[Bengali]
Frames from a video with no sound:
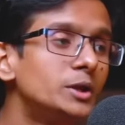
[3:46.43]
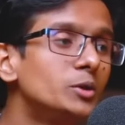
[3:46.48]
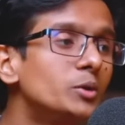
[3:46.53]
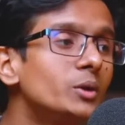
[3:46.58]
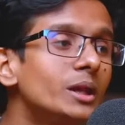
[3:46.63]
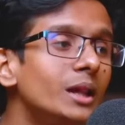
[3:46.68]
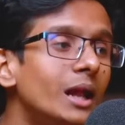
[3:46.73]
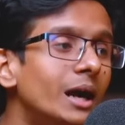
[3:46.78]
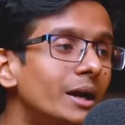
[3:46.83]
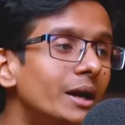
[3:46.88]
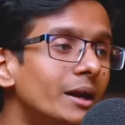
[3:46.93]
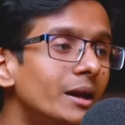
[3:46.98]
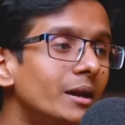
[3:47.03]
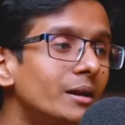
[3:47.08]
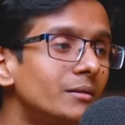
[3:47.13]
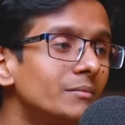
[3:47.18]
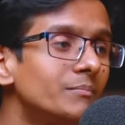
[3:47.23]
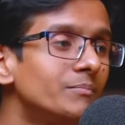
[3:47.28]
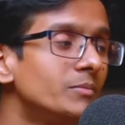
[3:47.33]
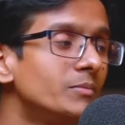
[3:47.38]
অডিটরি
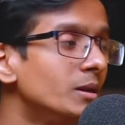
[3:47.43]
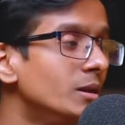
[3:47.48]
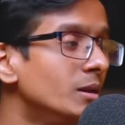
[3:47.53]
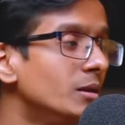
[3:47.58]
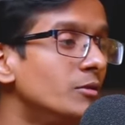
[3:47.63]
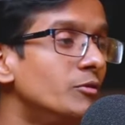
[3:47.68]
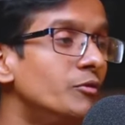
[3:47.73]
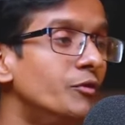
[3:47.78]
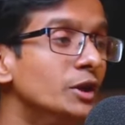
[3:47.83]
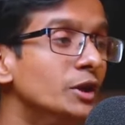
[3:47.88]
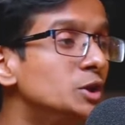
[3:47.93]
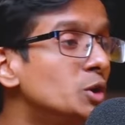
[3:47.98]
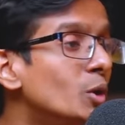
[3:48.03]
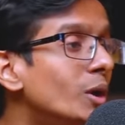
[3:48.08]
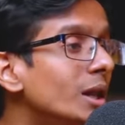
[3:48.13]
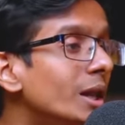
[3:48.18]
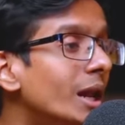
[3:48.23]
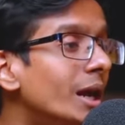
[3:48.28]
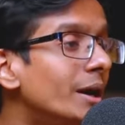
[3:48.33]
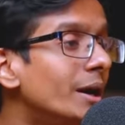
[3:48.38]
লার্নার
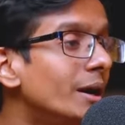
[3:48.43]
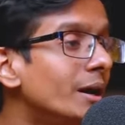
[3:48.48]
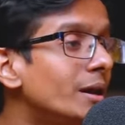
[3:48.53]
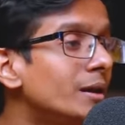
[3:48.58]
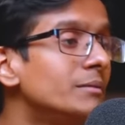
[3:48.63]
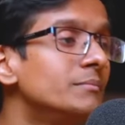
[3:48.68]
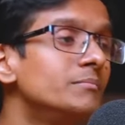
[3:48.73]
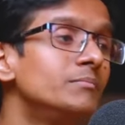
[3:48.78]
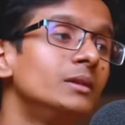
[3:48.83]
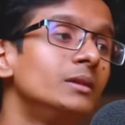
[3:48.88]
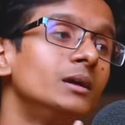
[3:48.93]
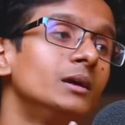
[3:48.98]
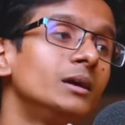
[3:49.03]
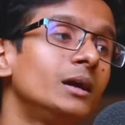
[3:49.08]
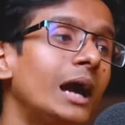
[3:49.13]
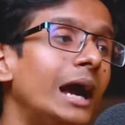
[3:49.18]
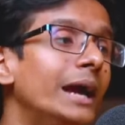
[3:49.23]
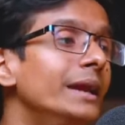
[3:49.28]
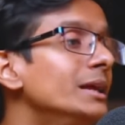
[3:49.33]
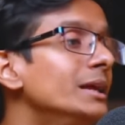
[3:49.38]
ভিজুয়াল লার্নার
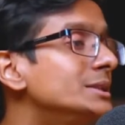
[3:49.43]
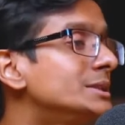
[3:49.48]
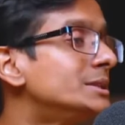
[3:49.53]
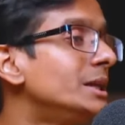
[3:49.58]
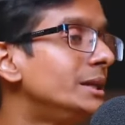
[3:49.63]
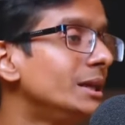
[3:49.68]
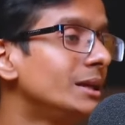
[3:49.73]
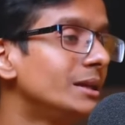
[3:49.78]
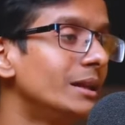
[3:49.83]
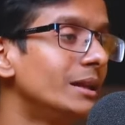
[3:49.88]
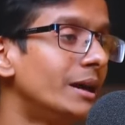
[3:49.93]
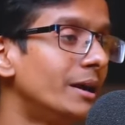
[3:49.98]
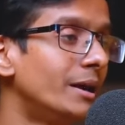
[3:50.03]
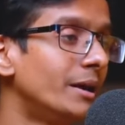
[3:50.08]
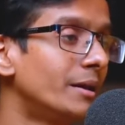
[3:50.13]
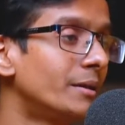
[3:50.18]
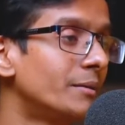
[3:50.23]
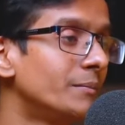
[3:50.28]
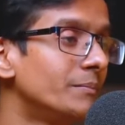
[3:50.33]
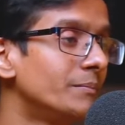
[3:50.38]
কাইনেস্থেটিক
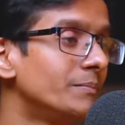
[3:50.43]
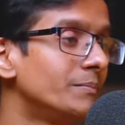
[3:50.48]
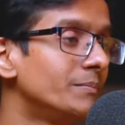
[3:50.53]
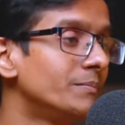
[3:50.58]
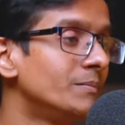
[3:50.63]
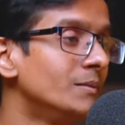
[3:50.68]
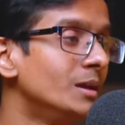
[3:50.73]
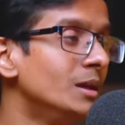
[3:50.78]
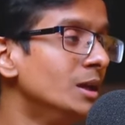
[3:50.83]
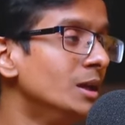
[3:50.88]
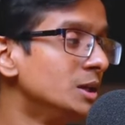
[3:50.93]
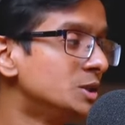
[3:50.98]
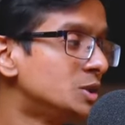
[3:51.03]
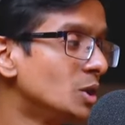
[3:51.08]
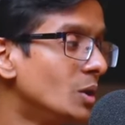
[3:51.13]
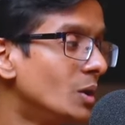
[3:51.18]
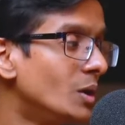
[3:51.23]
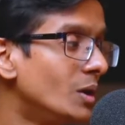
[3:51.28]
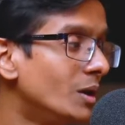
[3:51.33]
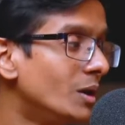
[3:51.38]
লার্নার
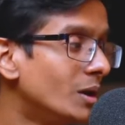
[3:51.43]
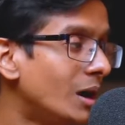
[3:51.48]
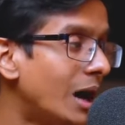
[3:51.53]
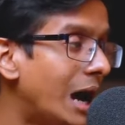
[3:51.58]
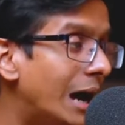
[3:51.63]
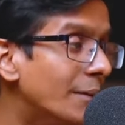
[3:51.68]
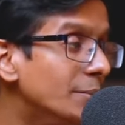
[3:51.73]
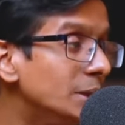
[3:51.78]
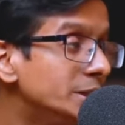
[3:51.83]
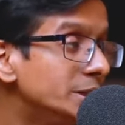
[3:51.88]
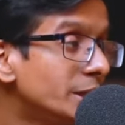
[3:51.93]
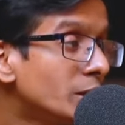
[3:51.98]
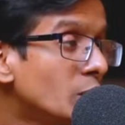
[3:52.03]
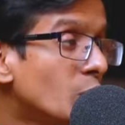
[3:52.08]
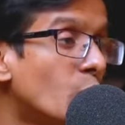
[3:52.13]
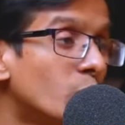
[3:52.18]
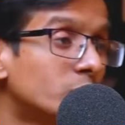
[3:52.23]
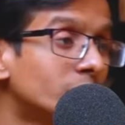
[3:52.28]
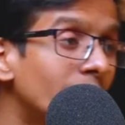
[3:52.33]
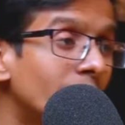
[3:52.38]
সো আমি যে
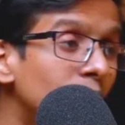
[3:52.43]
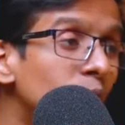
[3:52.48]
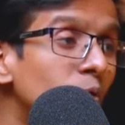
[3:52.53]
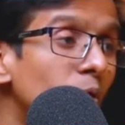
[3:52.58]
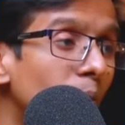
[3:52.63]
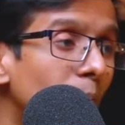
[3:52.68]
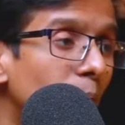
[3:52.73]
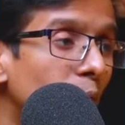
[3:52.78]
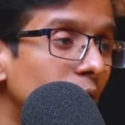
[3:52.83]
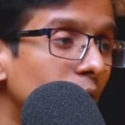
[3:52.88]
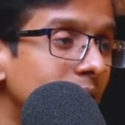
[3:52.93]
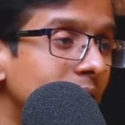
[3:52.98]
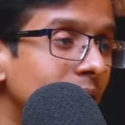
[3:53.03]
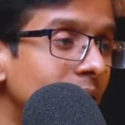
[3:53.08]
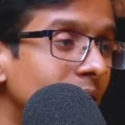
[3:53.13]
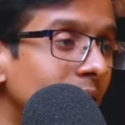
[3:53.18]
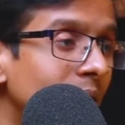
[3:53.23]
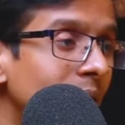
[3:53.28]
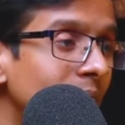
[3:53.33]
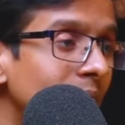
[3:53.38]
কথাগুলো
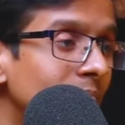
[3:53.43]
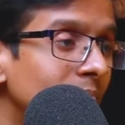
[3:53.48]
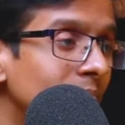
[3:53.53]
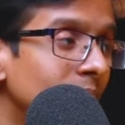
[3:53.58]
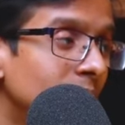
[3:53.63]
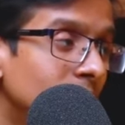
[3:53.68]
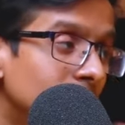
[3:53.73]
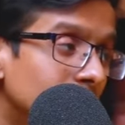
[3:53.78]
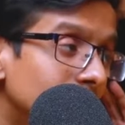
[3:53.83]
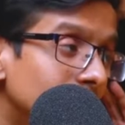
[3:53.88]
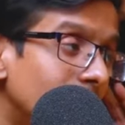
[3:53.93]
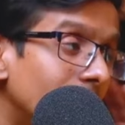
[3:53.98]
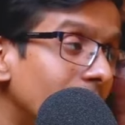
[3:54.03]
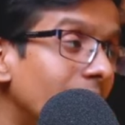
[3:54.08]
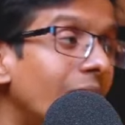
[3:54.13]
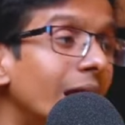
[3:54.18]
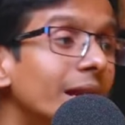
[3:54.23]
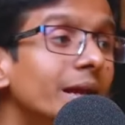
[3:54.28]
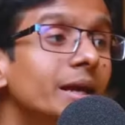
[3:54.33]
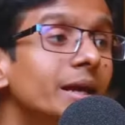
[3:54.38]
বলেছি তার
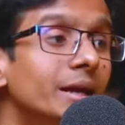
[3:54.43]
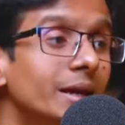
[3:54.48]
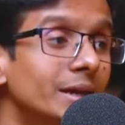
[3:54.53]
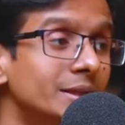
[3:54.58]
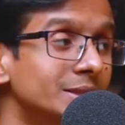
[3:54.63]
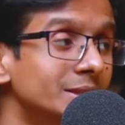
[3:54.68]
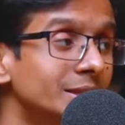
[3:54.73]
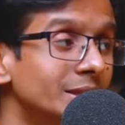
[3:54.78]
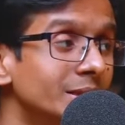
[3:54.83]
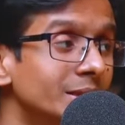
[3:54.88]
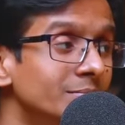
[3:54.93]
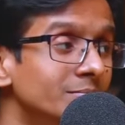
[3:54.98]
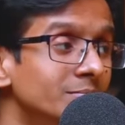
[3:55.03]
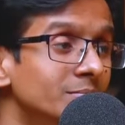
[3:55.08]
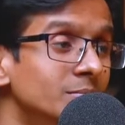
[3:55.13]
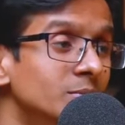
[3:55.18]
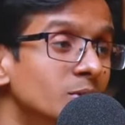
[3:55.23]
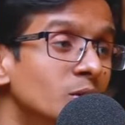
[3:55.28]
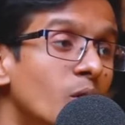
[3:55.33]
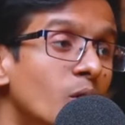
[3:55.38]
কানে গিয়েছে
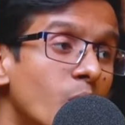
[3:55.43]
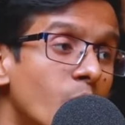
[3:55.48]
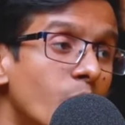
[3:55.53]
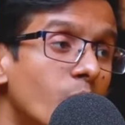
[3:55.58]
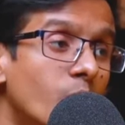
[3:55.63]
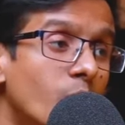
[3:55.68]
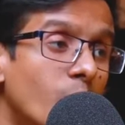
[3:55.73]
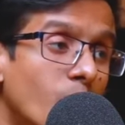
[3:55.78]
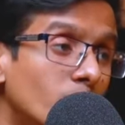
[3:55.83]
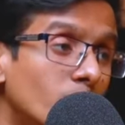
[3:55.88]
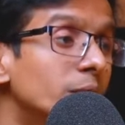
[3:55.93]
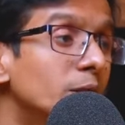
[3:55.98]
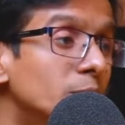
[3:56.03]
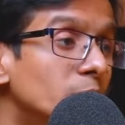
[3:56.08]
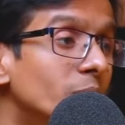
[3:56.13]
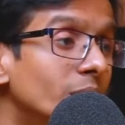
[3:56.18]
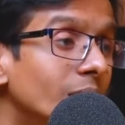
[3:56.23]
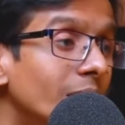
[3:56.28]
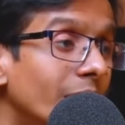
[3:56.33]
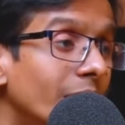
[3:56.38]

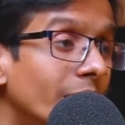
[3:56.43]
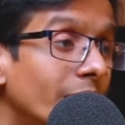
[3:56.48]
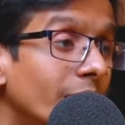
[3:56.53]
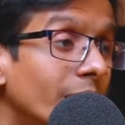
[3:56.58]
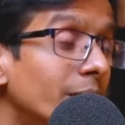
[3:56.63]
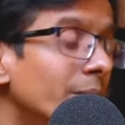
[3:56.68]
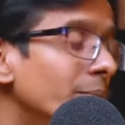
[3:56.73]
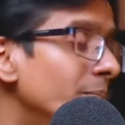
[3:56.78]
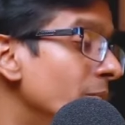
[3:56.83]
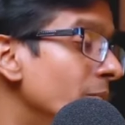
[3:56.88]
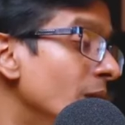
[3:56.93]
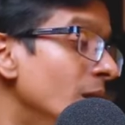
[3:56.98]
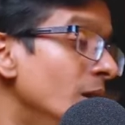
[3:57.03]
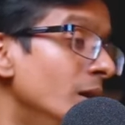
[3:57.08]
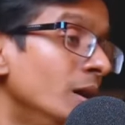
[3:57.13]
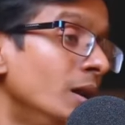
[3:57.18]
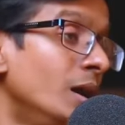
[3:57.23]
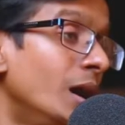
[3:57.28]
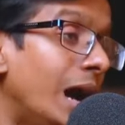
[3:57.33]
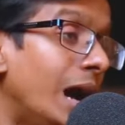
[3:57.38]
অডিটরি লার্নার
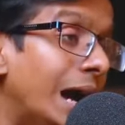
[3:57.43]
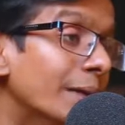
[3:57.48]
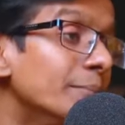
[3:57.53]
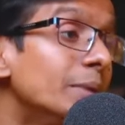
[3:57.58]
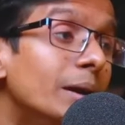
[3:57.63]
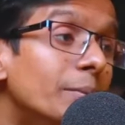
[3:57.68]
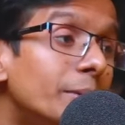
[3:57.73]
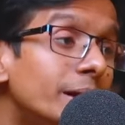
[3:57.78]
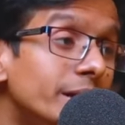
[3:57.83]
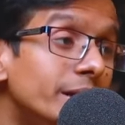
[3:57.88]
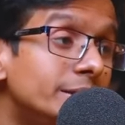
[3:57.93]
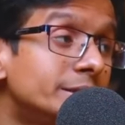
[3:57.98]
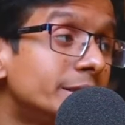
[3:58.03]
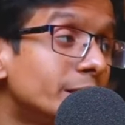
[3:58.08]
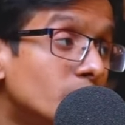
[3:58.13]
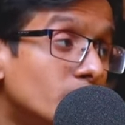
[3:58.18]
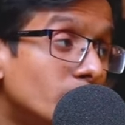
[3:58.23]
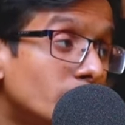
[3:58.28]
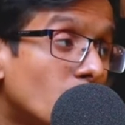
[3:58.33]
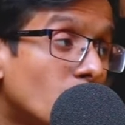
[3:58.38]
আমি আবার
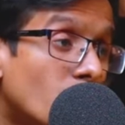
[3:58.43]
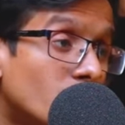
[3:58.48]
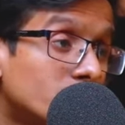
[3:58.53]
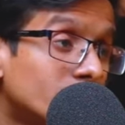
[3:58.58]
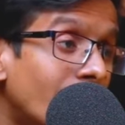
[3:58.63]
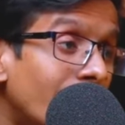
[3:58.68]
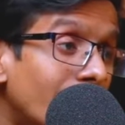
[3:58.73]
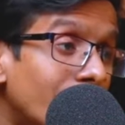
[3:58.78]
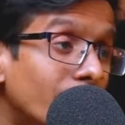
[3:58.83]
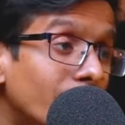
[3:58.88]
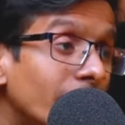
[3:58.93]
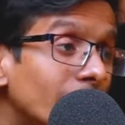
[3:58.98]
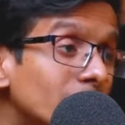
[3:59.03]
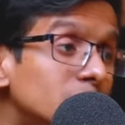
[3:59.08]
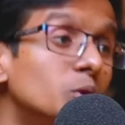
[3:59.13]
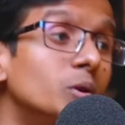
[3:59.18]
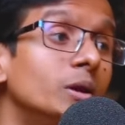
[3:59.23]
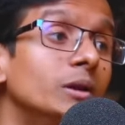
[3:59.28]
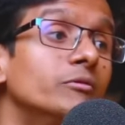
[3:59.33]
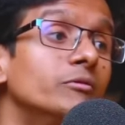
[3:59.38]
ইচ্ছা করে কথার
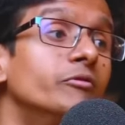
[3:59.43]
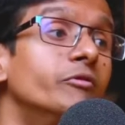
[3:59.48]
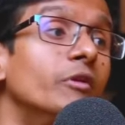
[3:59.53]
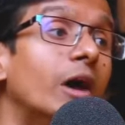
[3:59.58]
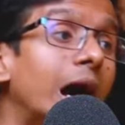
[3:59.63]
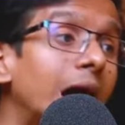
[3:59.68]
ভেতরে